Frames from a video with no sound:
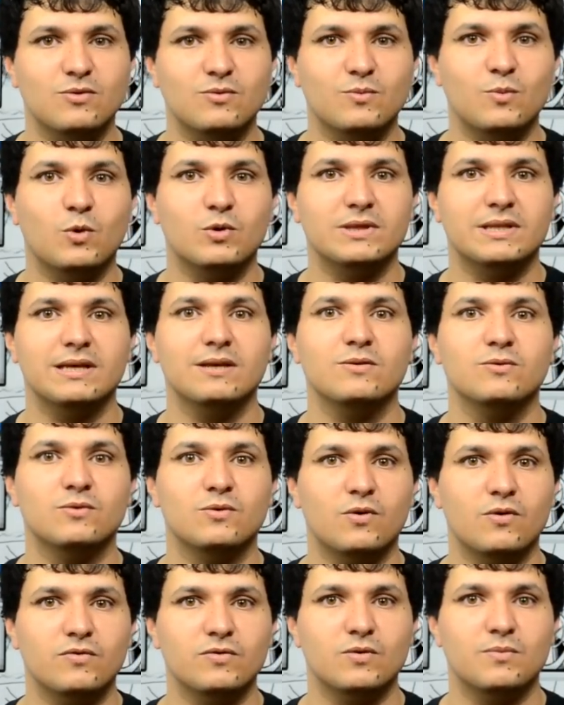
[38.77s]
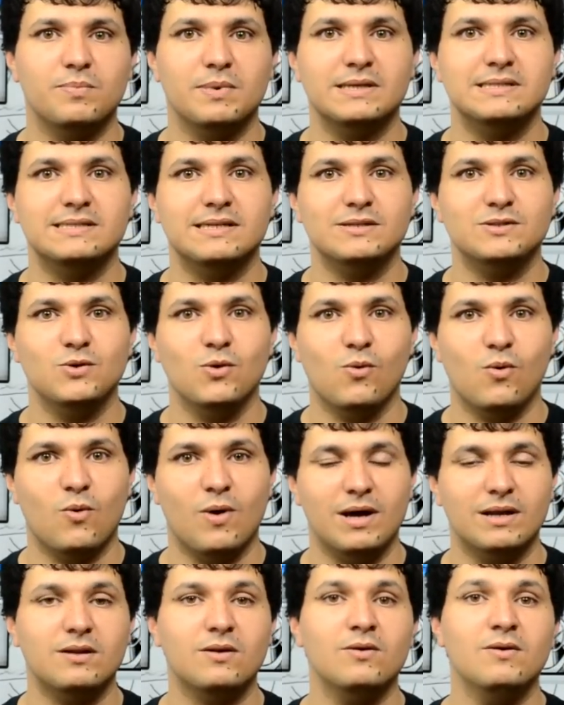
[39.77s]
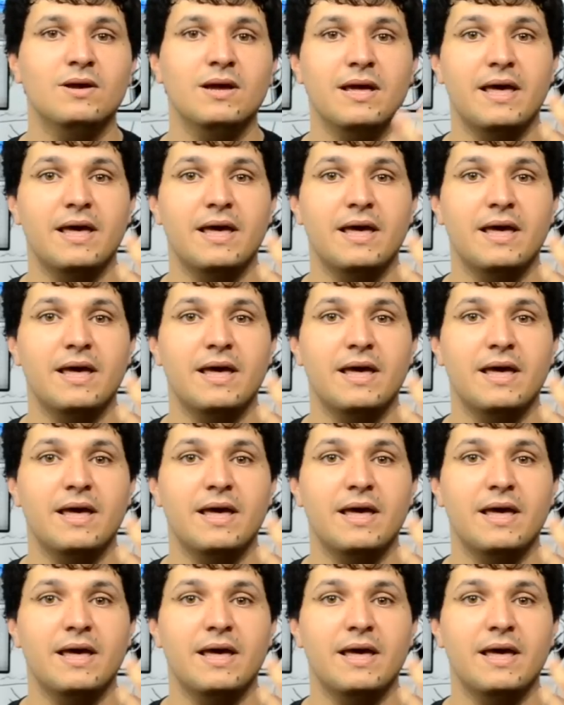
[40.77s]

um modelo novo do PlayStation 4